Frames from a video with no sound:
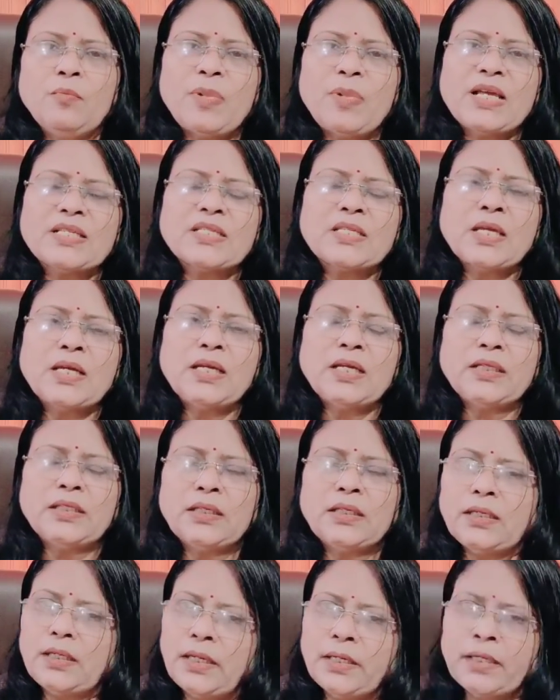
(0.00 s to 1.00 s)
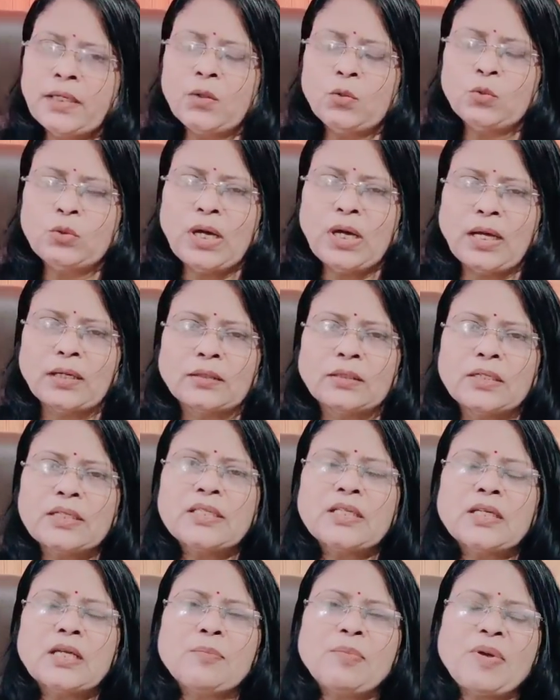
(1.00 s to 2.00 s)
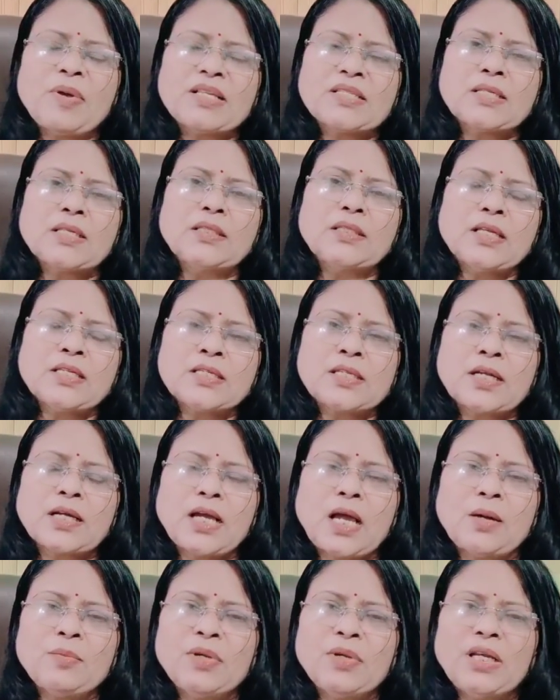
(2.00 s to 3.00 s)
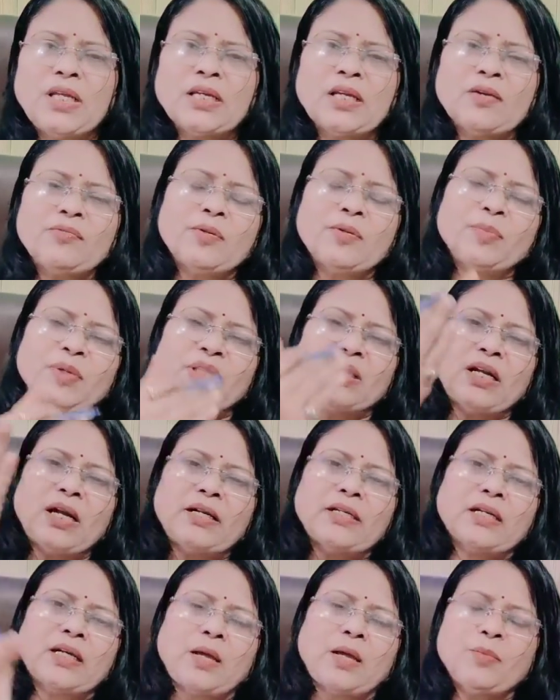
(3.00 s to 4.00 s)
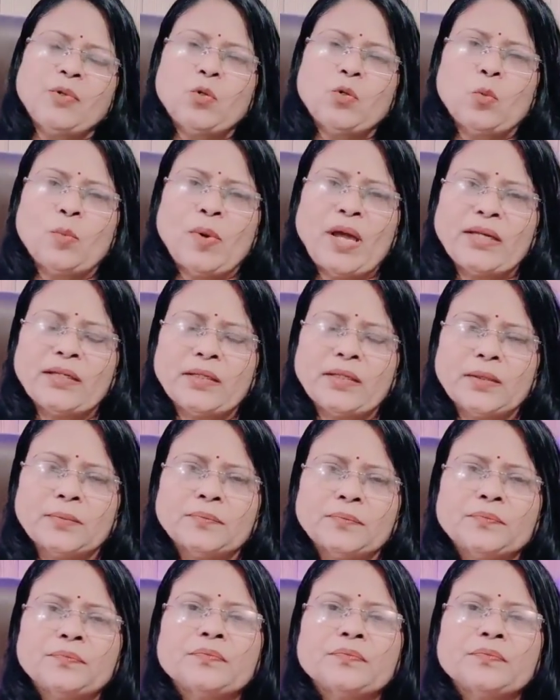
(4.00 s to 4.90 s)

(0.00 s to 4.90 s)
पैसे ले, लेंगे उधार किसी के पास से दस टका में लेंगे फिर पंद्रह टका में घुमाएंगे